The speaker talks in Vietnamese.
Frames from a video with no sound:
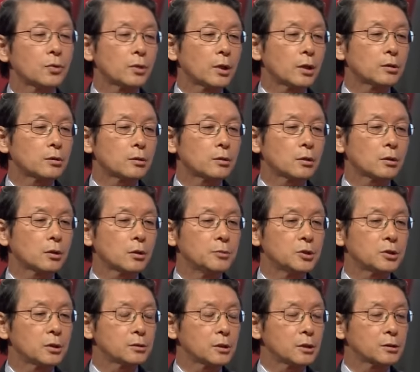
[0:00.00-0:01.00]
uh,
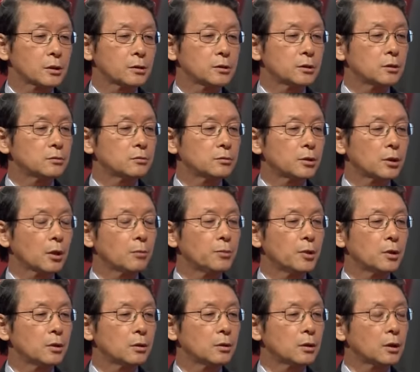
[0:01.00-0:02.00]
để mà loại bỏ hiểu
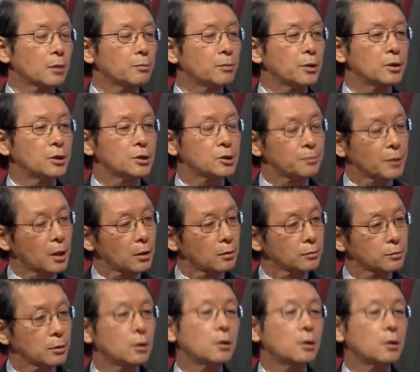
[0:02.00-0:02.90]
lầm uh,